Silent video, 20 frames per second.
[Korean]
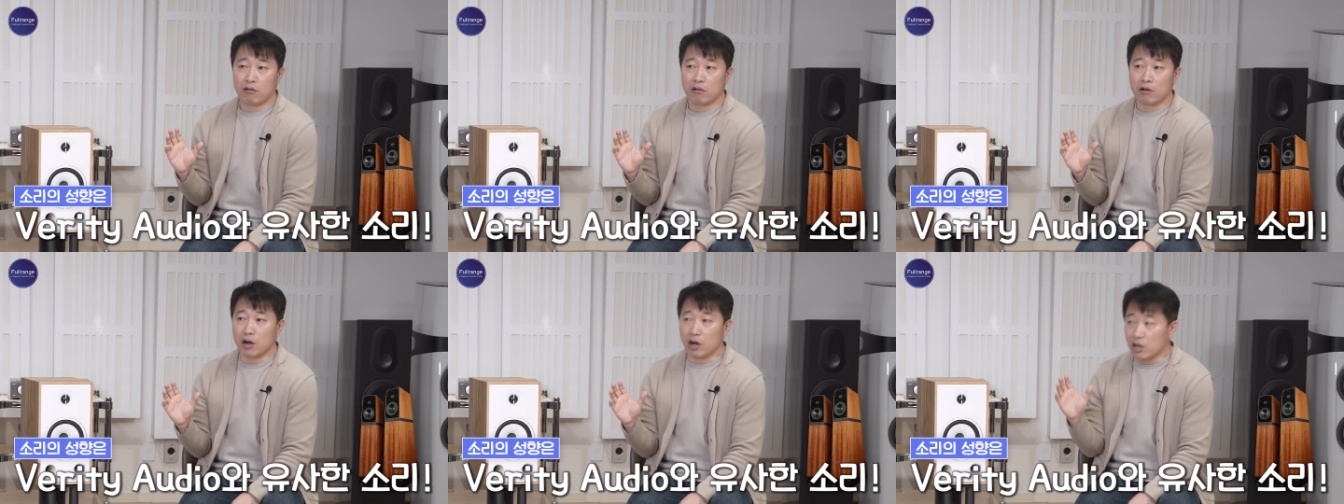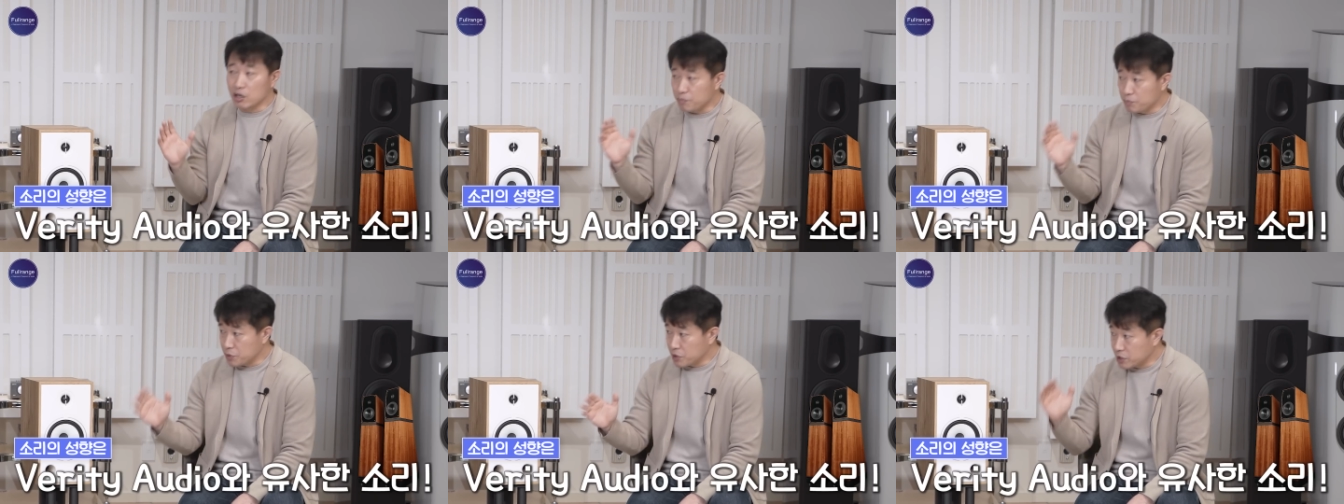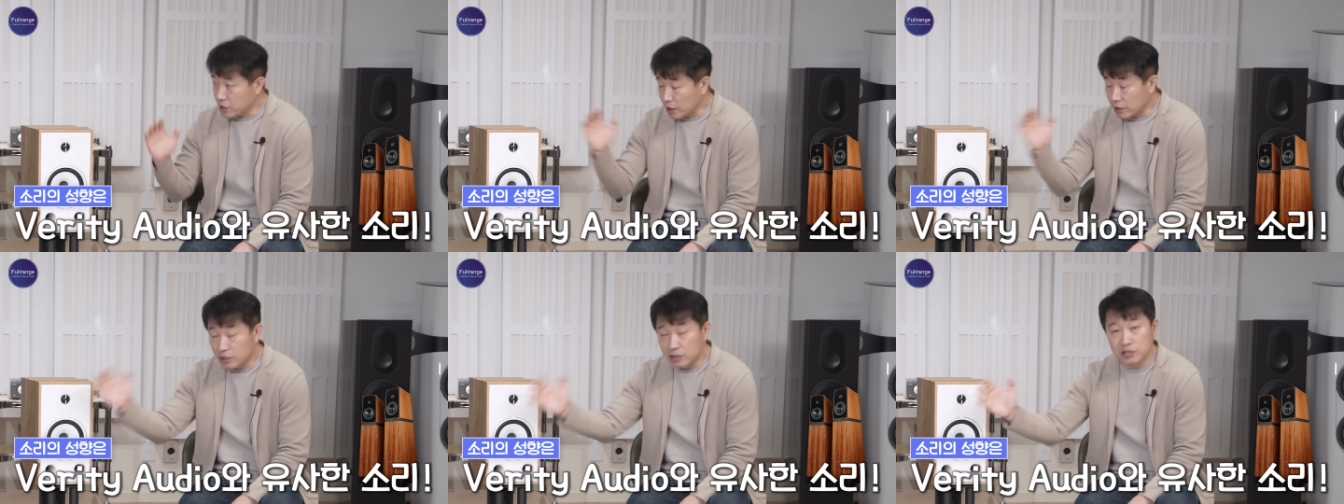거의
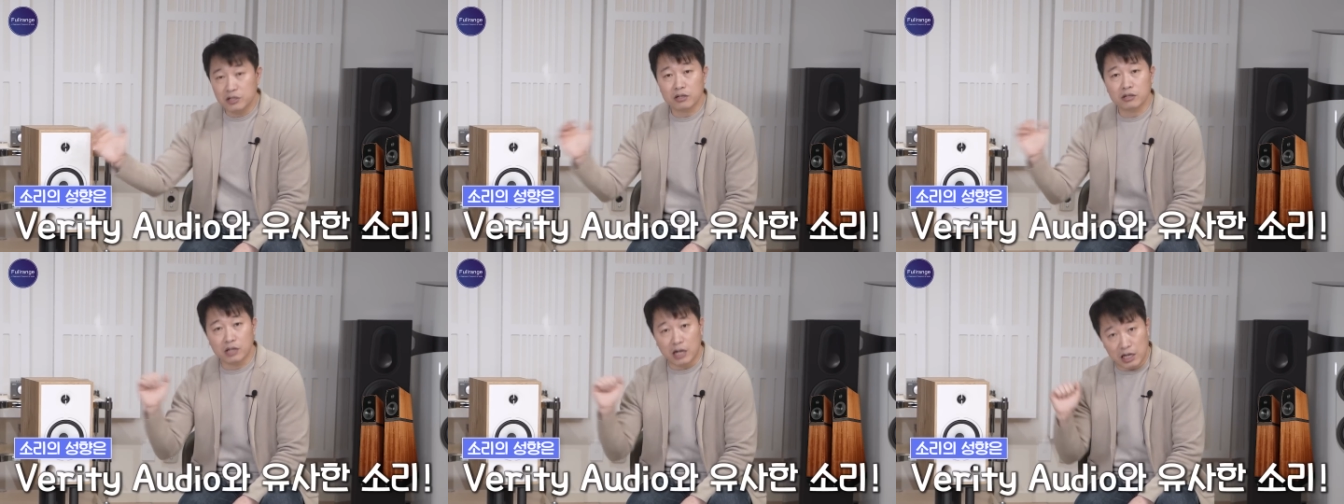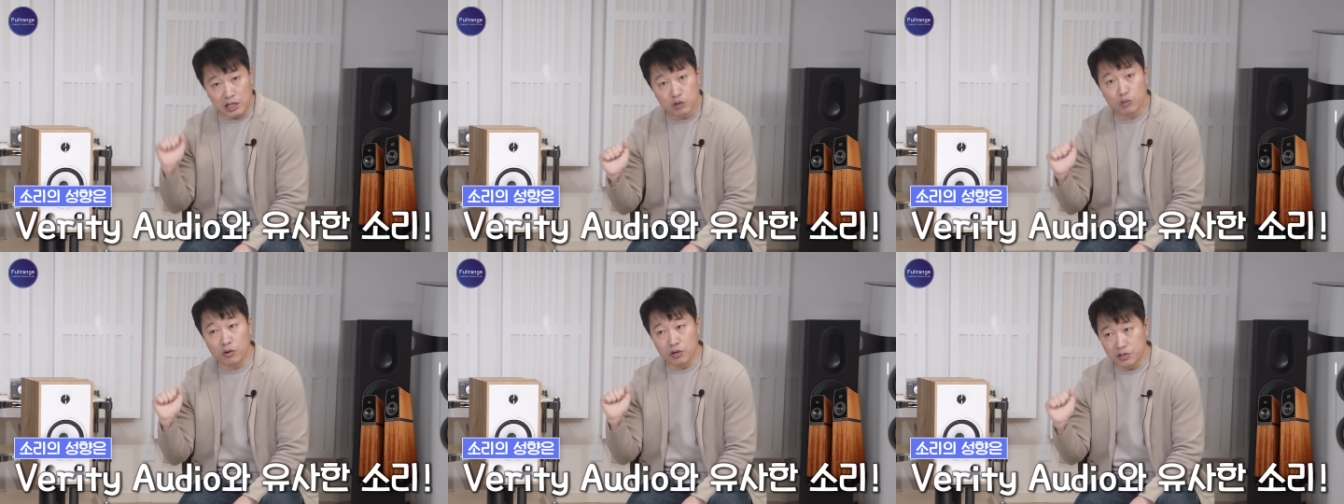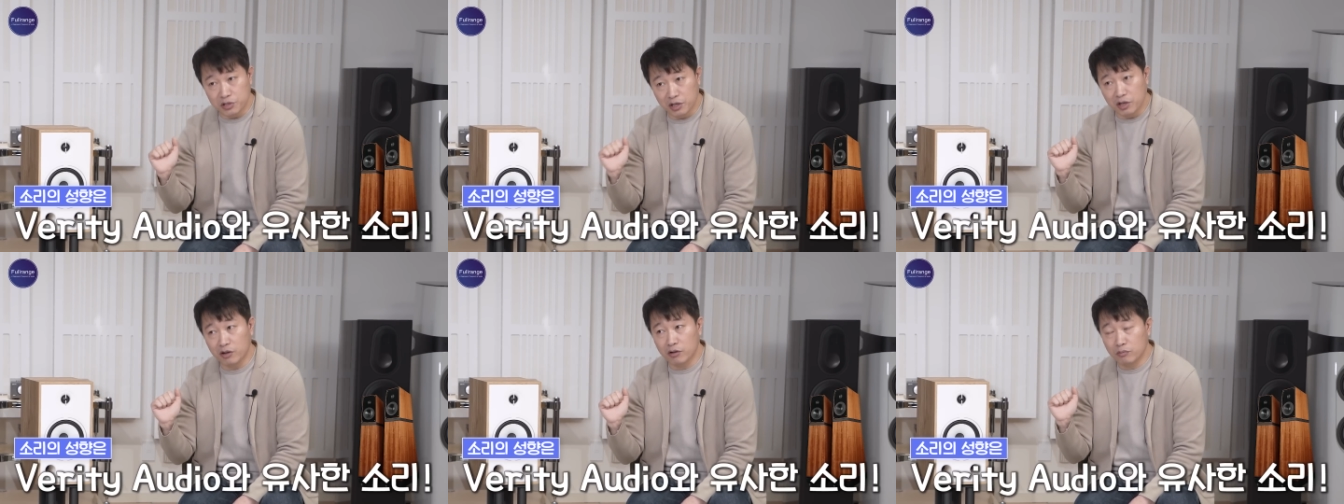비슷한 특성을 가지고
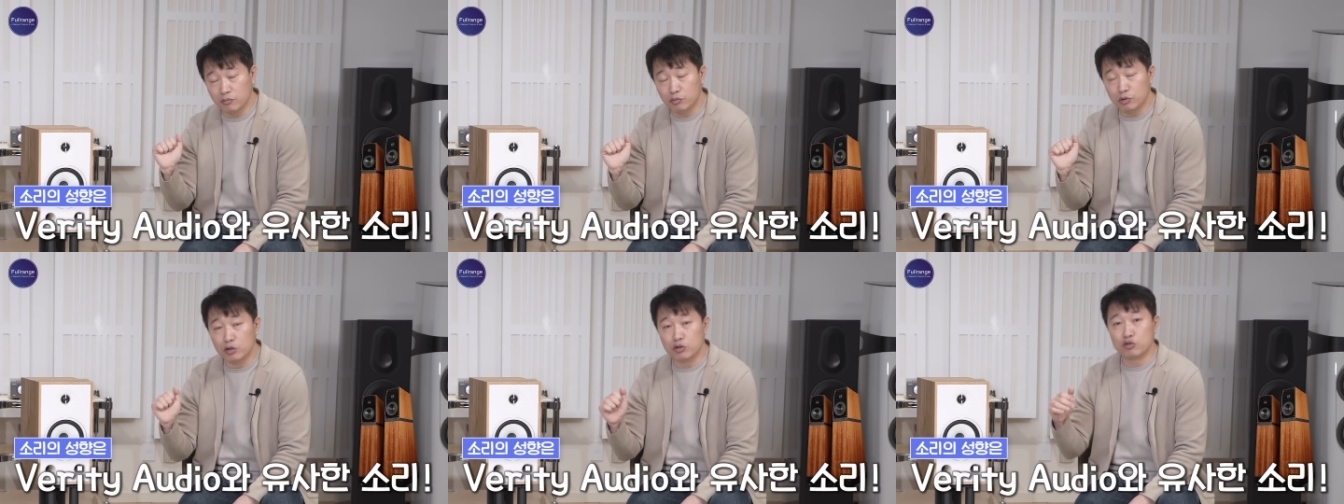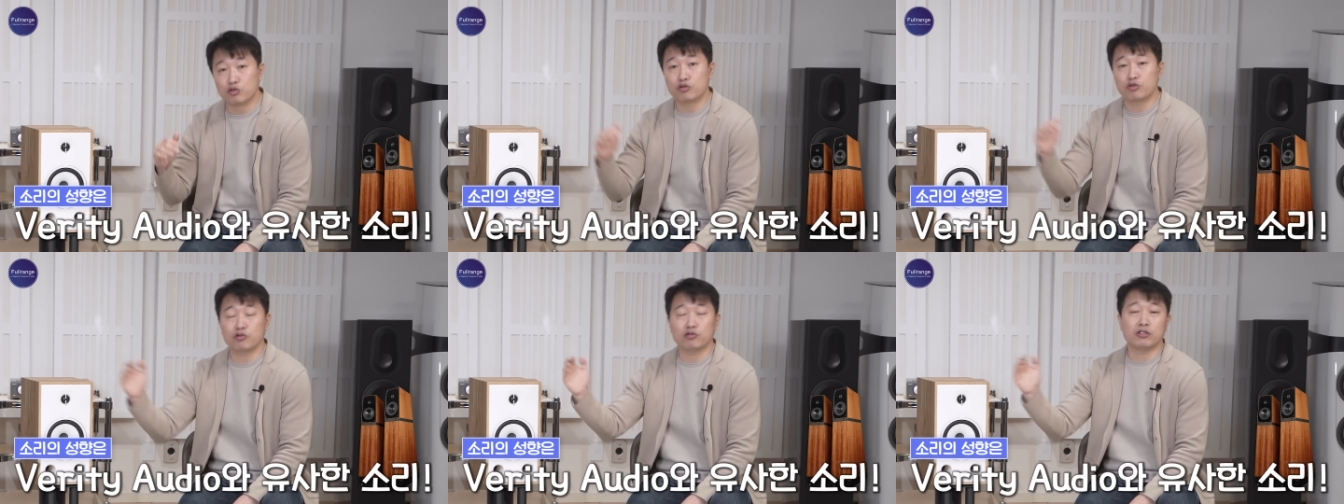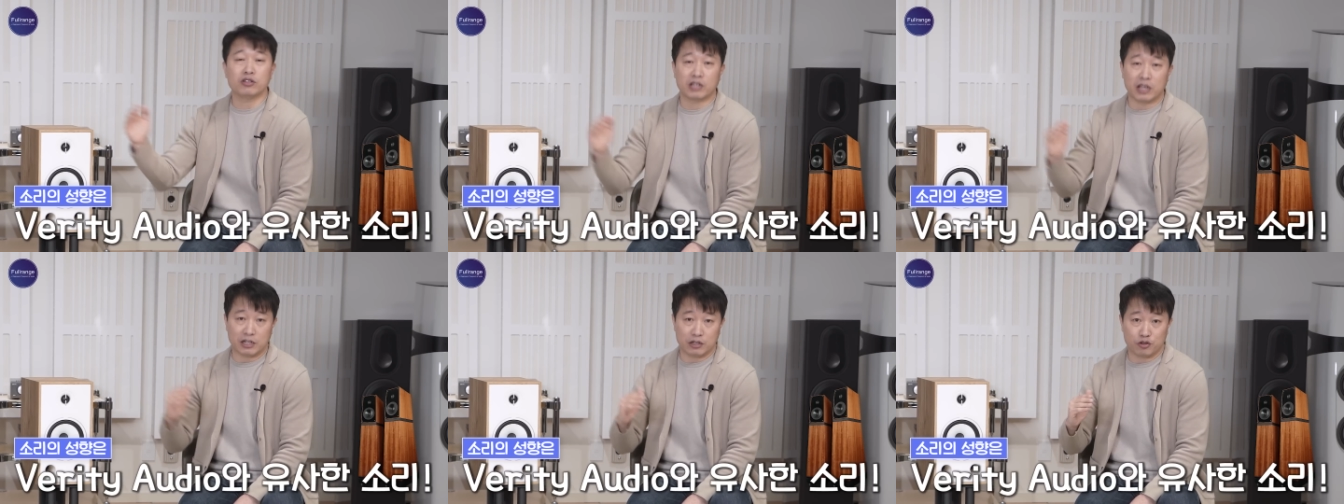있어요. 물론
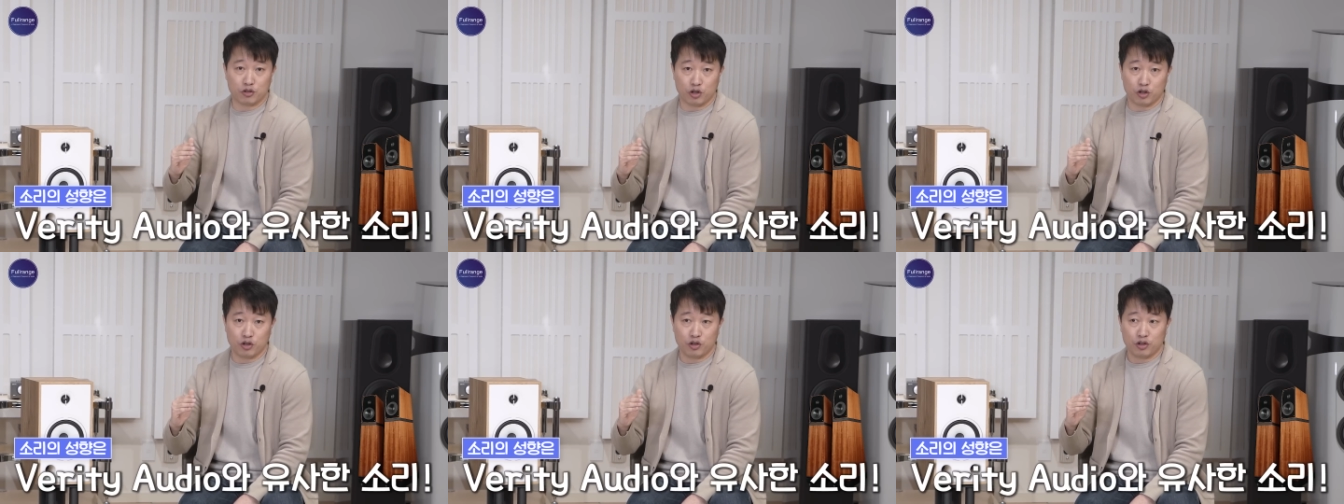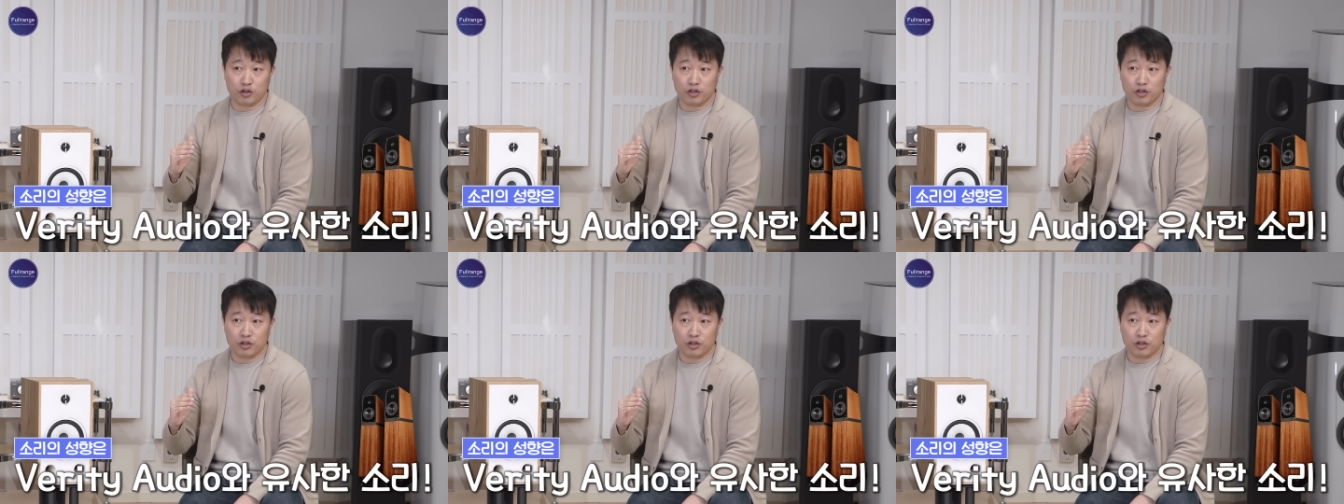수준은 다르죠.